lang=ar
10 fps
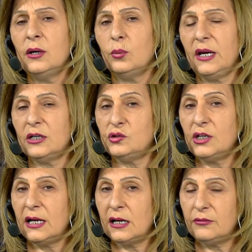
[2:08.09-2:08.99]

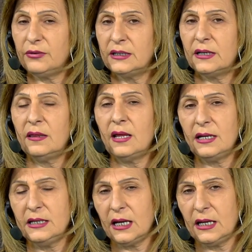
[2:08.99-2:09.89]
ويأجلها للفترة
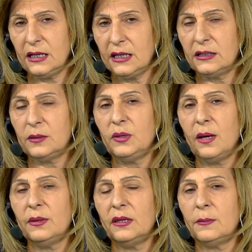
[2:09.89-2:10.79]
الثانية اللي هي تبدأ
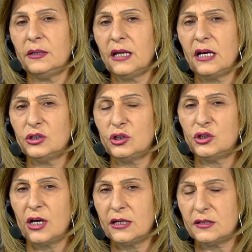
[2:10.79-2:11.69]
من 18
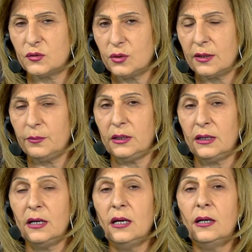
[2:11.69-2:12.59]
الشهر الزهرة